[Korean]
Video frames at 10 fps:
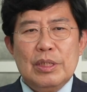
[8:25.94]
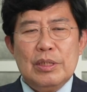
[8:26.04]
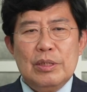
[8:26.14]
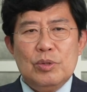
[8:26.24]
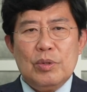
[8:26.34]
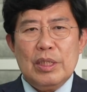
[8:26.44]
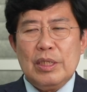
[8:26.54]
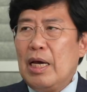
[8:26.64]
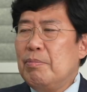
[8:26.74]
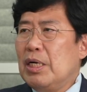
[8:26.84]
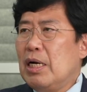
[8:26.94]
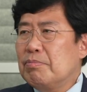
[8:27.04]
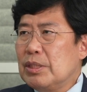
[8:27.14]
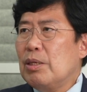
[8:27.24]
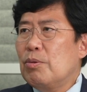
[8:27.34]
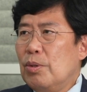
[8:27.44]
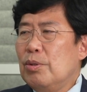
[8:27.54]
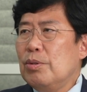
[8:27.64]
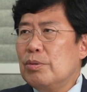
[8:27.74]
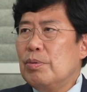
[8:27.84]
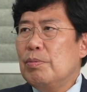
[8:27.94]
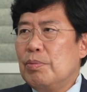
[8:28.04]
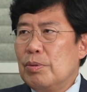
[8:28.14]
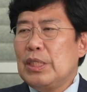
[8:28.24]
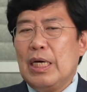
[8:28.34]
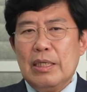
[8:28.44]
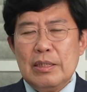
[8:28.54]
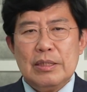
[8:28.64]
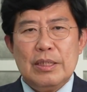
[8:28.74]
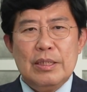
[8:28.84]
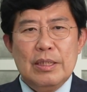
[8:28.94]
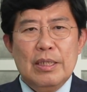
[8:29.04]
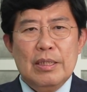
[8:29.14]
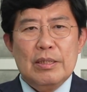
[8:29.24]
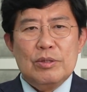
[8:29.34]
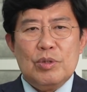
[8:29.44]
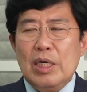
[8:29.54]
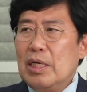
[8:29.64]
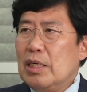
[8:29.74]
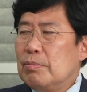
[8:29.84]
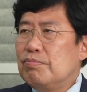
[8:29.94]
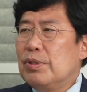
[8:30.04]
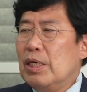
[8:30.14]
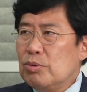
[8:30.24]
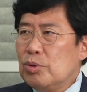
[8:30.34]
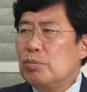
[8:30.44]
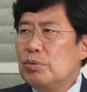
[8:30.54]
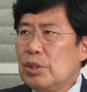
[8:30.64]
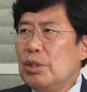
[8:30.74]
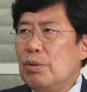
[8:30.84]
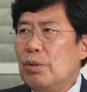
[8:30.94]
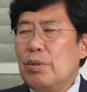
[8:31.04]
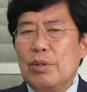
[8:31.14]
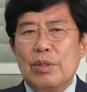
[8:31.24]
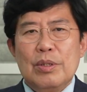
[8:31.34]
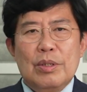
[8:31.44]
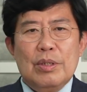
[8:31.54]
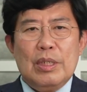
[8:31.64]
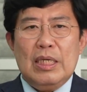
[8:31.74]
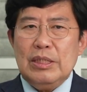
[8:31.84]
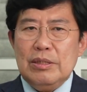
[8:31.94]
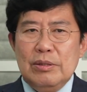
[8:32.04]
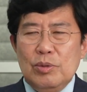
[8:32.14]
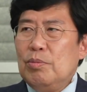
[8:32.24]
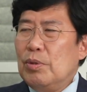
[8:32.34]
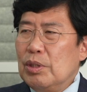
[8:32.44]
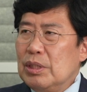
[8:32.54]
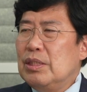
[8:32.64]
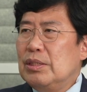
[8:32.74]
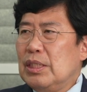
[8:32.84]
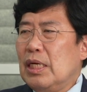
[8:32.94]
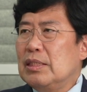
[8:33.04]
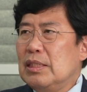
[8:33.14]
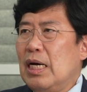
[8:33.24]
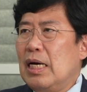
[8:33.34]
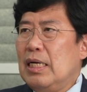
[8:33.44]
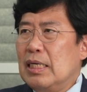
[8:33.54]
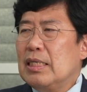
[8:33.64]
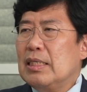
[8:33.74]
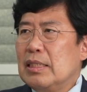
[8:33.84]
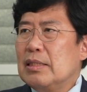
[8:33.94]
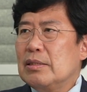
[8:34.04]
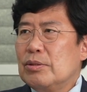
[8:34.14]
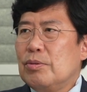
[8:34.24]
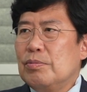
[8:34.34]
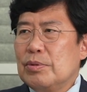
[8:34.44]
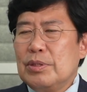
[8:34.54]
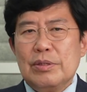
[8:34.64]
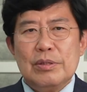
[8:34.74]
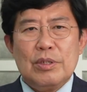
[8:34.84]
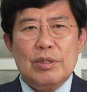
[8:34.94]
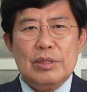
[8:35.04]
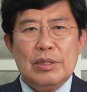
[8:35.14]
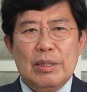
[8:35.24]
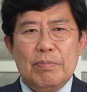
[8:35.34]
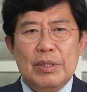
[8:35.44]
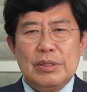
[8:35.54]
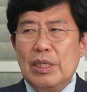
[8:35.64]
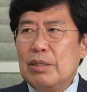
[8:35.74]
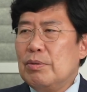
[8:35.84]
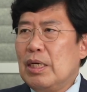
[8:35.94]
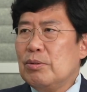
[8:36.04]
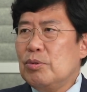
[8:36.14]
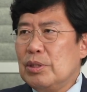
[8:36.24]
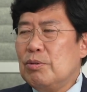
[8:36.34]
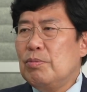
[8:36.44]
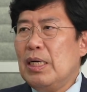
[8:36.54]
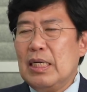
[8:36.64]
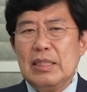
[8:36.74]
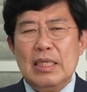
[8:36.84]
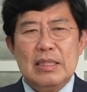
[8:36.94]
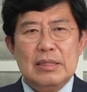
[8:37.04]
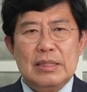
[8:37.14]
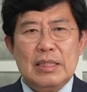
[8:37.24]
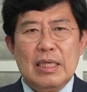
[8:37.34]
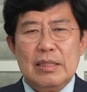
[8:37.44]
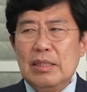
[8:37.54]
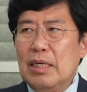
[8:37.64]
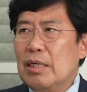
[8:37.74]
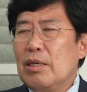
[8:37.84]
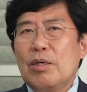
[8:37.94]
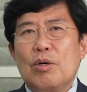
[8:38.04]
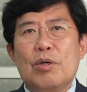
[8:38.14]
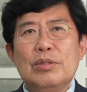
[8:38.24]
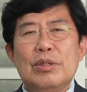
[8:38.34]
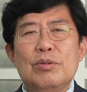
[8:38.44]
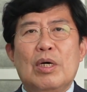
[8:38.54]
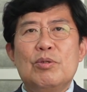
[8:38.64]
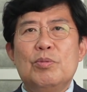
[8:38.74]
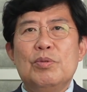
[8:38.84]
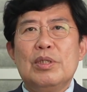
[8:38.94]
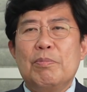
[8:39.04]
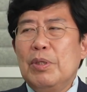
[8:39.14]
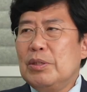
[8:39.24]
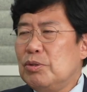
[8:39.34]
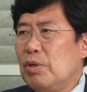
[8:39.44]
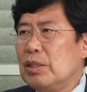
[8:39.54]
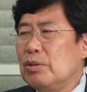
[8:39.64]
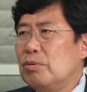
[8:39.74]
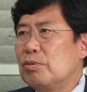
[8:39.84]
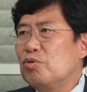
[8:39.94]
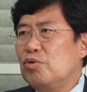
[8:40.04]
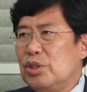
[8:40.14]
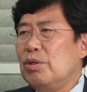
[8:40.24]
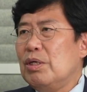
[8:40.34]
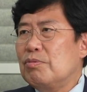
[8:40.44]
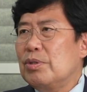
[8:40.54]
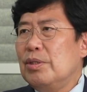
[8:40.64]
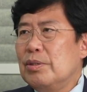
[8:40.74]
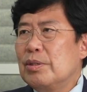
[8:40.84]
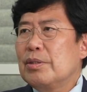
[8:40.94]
이제 일종의 개미 감세로 음. 보자. 그래서 주가 부양도 좀 시키고 아직은 좀 뭐 이르지 않느냐. 어, 조금 그 거래세 폐지하고 양도세로만 간다는 식의. 근데 거래세도 알고 보니까 폐지도 아니고 유지더라고요.